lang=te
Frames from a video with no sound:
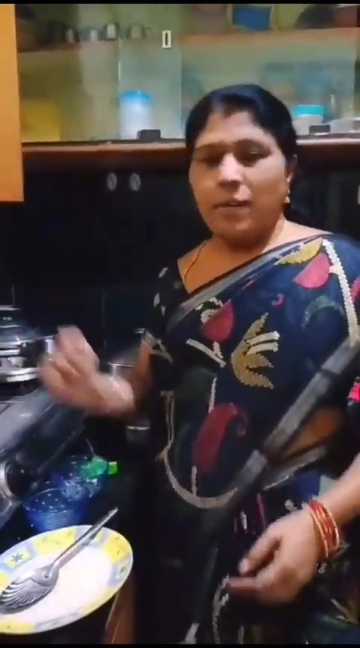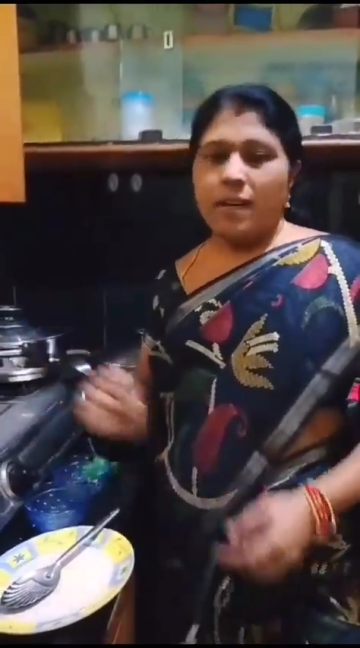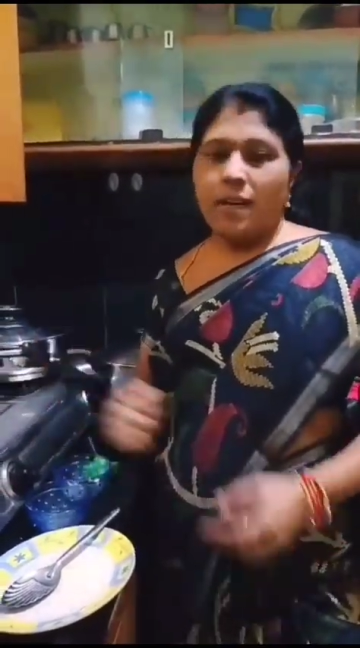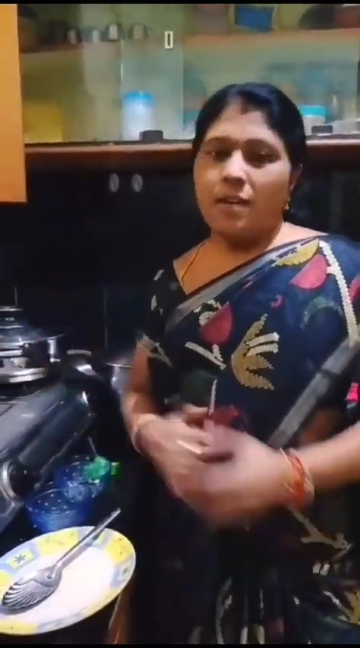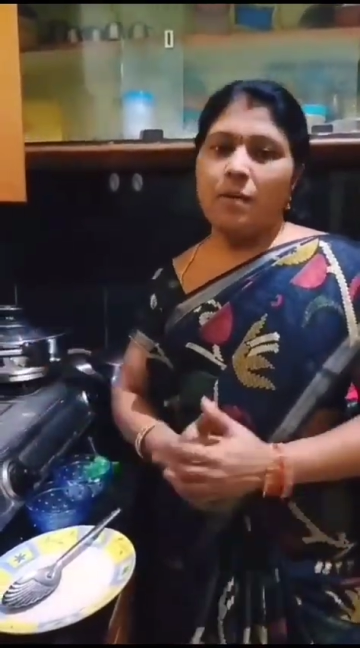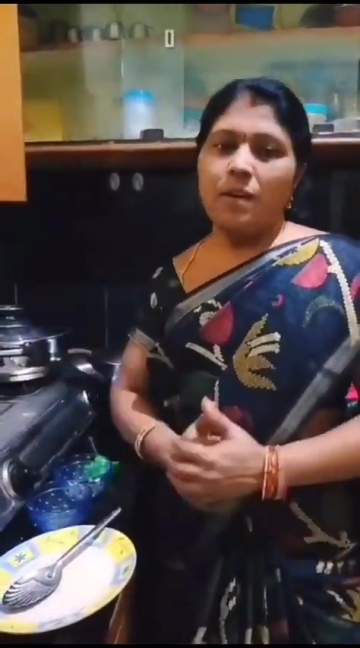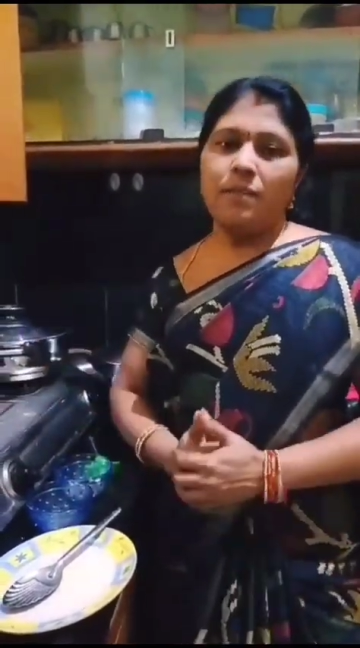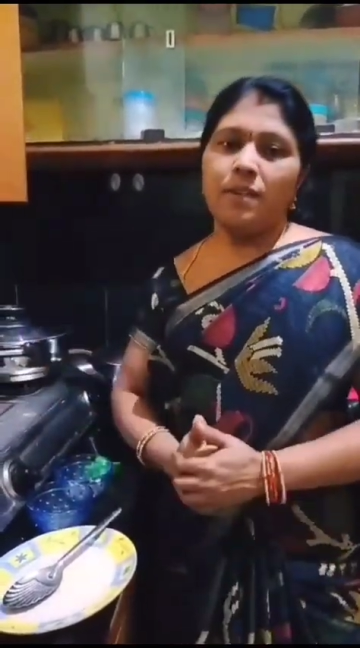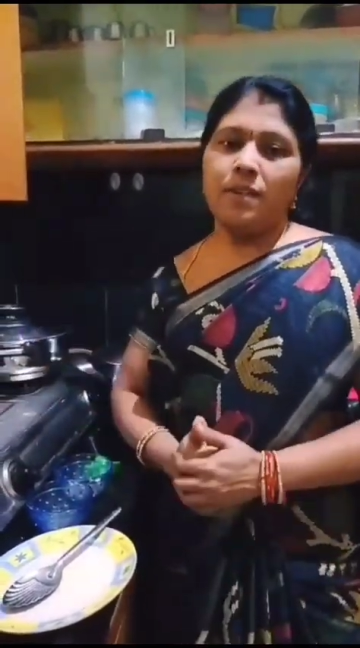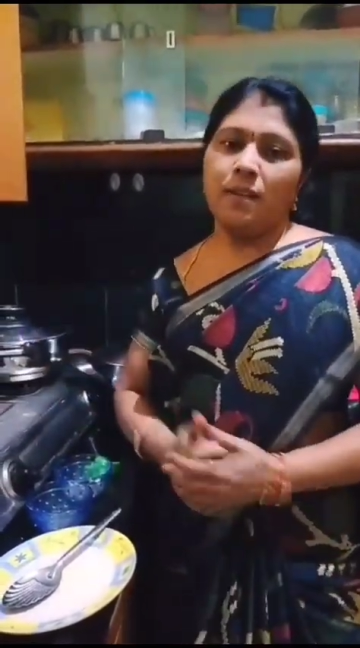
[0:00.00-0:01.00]
మనకి ఎన్ని
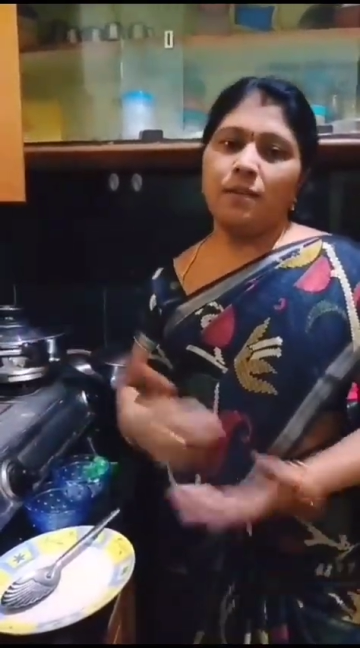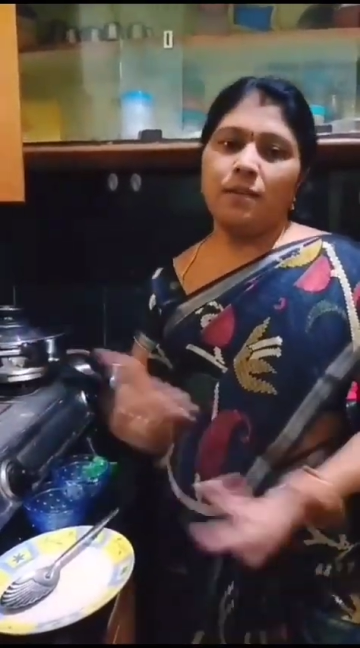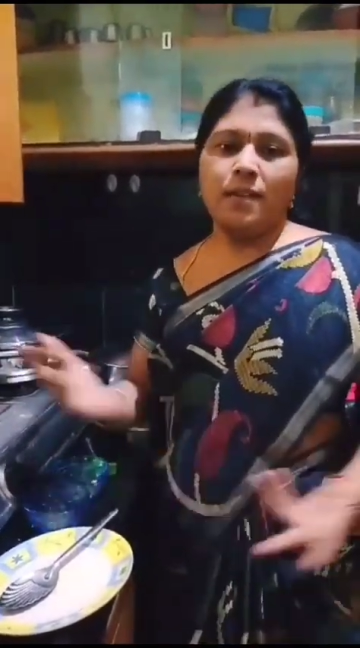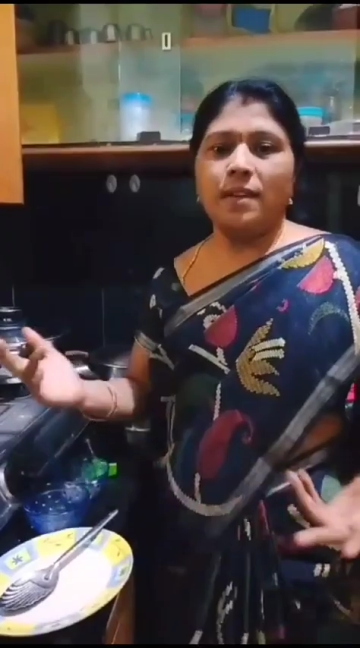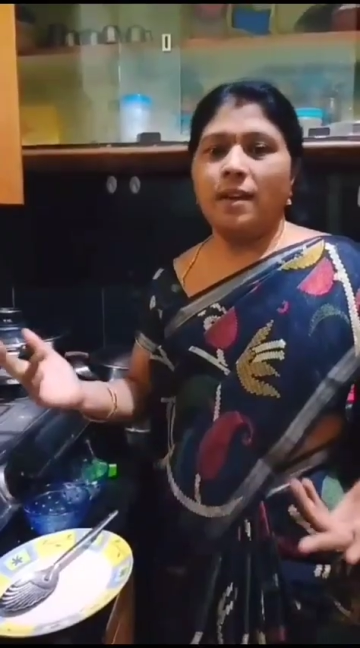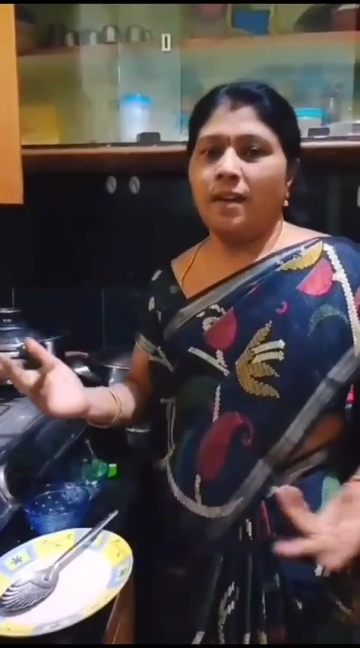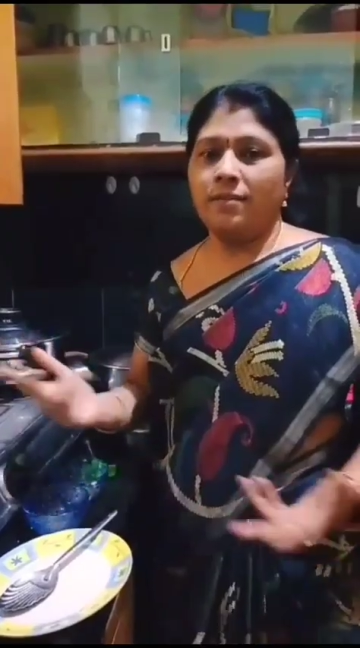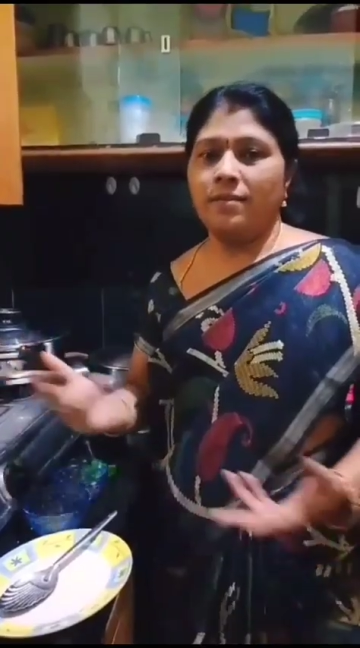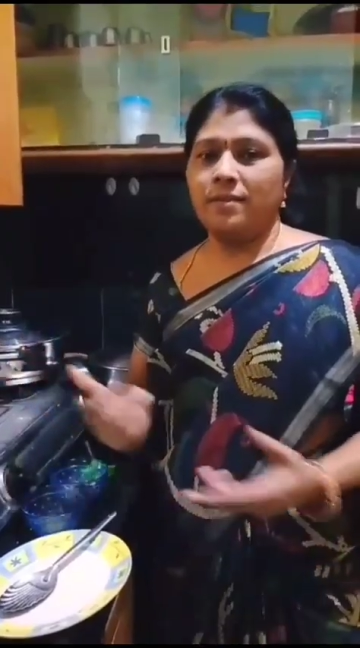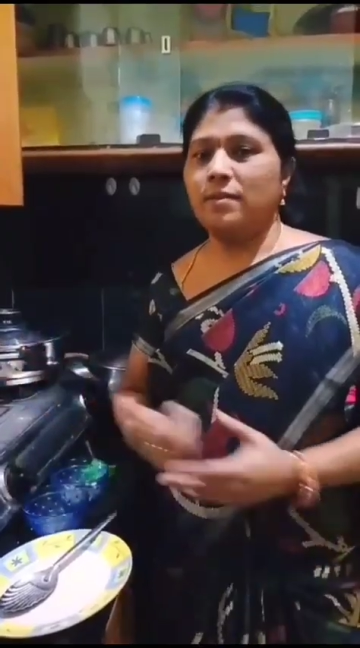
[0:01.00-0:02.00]
బెనిఫిట్స్ హెల్త్ ఉంటేనే లైఫ్